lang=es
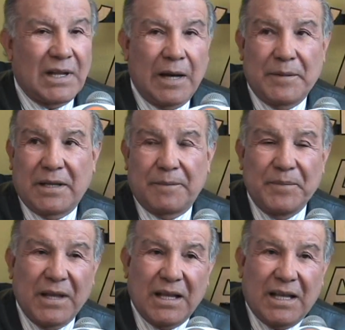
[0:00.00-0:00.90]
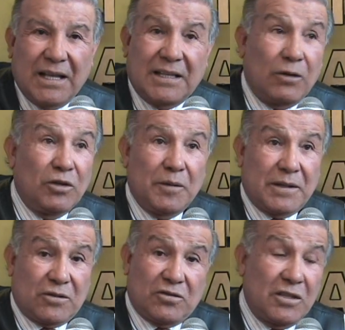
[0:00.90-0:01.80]
A ver, eh, del
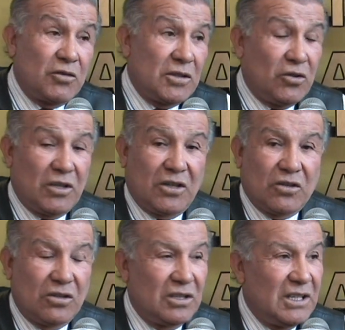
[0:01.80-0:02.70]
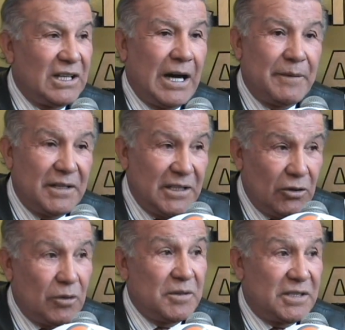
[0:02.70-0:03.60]
universo centro histórico ha
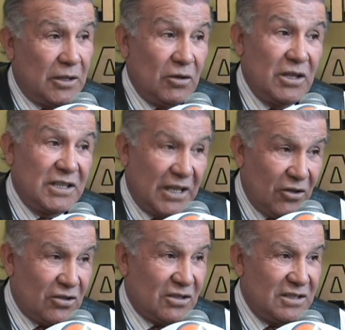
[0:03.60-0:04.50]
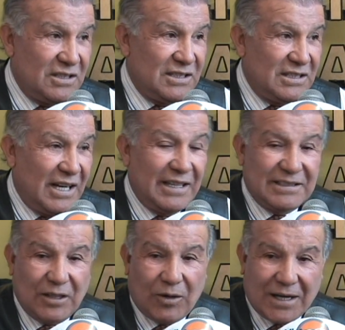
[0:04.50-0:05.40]
venido el Ministerio del Interior ha
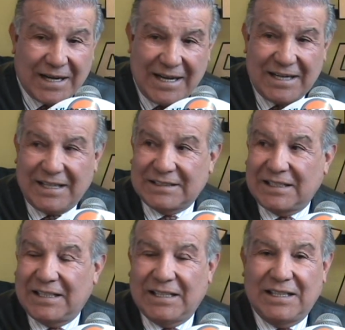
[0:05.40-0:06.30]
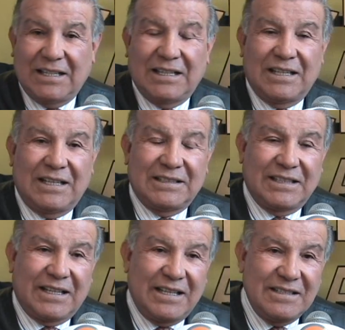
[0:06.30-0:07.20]
estado acá eh,
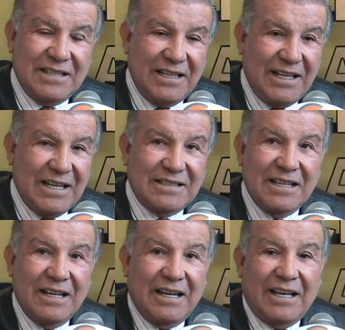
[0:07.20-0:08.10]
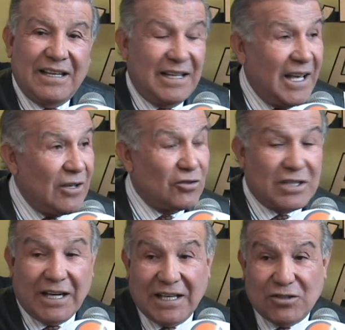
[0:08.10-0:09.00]
hace 15 días y ellos
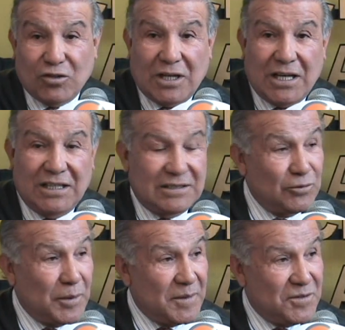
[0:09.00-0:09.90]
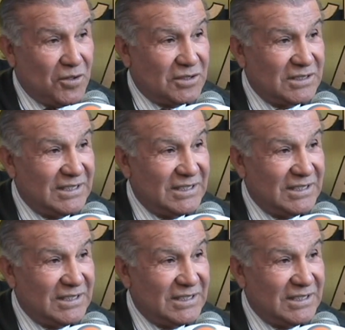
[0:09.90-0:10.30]
han hecho la supervisión